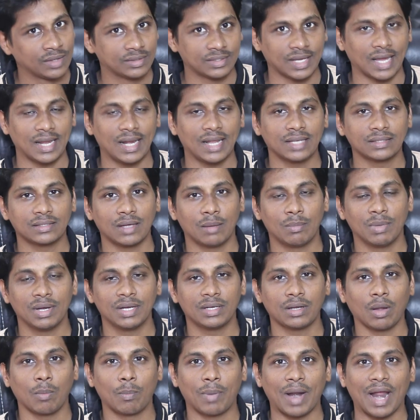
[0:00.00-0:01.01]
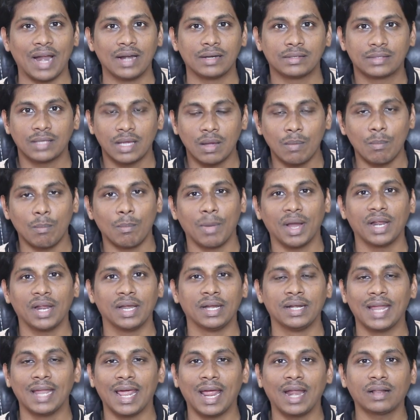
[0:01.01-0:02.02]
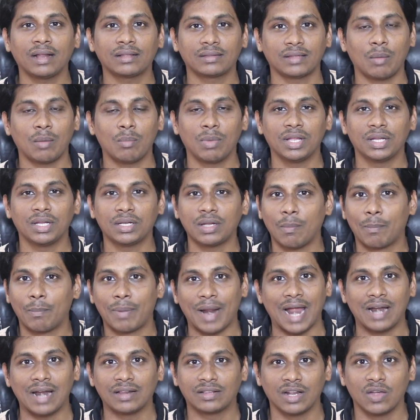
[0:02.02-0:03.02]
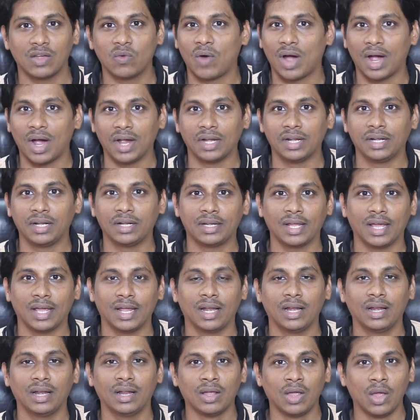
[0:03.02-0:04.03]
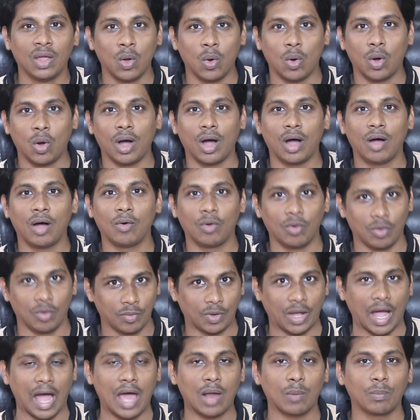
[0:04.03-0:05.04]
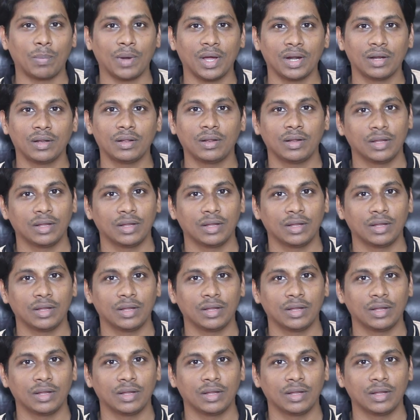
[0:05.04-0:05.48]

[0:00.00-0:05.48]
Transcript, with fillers: చైనాకు సంబంధించిన బ్రాండ్సే మన ఇండియాకి సంబంధించిన బ్రాండ్స్ లేవా ఇంటెల్ కార్బన్